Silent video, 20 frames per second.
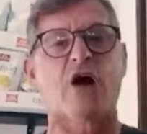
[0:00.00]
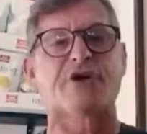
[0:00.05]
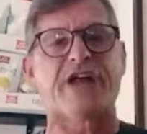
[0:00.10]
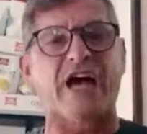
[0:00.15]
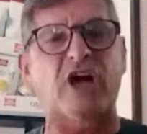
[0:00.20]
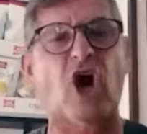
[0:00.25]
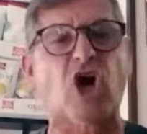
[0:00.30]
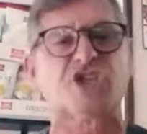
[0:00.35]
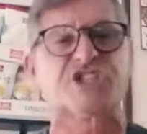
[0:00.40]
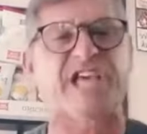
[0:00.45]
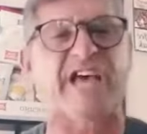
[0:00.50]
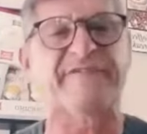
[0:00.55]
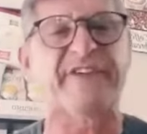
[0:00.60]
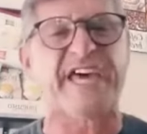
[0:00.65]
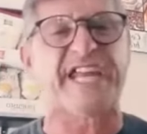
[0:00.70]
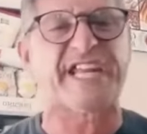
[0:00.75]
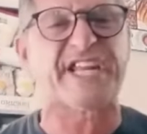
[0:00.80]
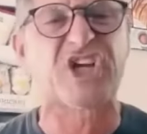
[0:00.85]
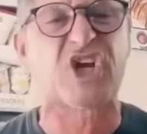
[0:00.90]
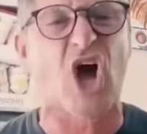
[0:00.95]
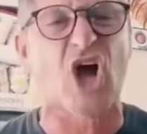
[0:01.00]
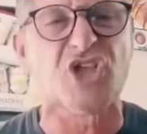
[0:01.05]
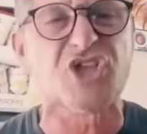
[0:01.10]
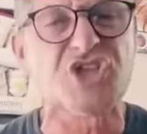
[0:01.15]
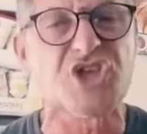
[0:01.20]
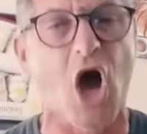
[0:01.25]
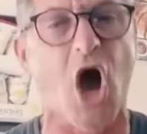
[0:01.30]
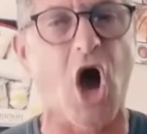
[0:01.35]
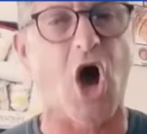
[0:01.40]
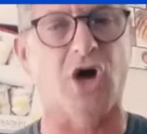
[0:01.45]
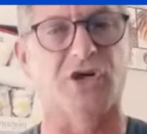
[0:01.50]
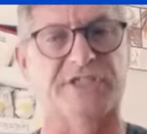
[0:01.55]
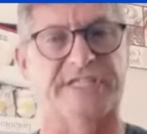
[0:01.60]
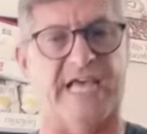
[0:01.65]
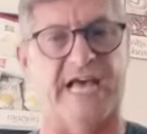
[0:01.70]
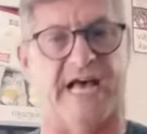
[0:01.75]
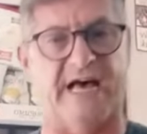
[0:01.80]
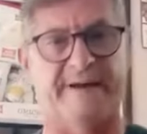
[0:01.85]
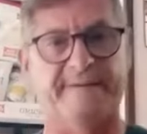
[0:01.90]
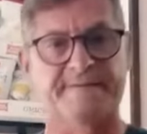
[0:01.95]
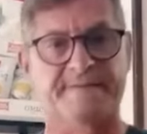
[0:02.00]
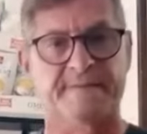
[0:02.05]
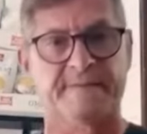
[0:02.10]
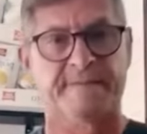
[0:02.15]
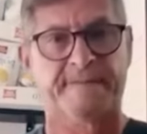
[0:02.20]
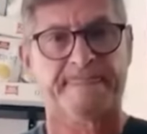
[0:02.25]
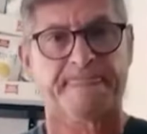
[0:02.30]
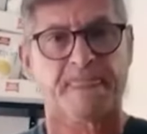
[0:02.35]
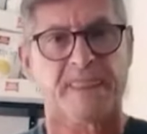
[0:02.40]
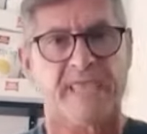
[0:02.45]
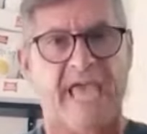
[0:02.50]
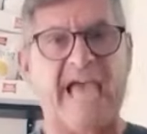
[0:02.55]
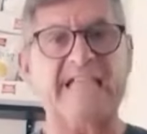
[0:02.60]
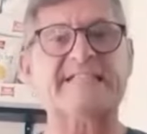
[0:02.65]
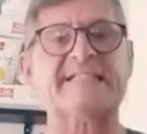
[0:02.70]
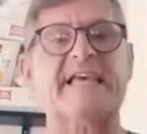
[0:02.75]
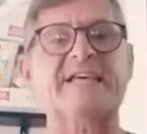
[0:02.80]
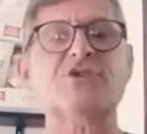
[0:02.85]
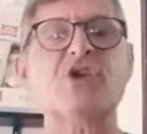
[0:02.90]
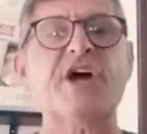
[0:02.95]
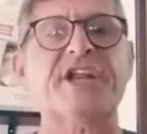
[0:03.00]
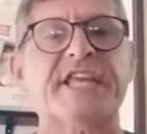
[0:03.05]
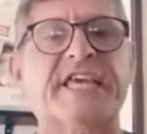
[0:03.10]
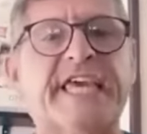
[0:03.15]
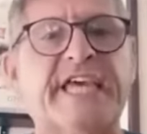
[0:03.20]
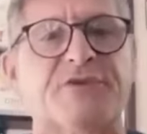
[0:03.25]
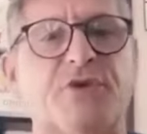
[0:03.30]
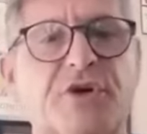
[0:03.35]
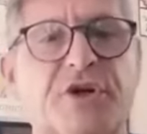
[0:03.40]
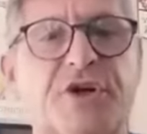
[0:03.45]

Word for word: è una cosa vergognosa. E se noi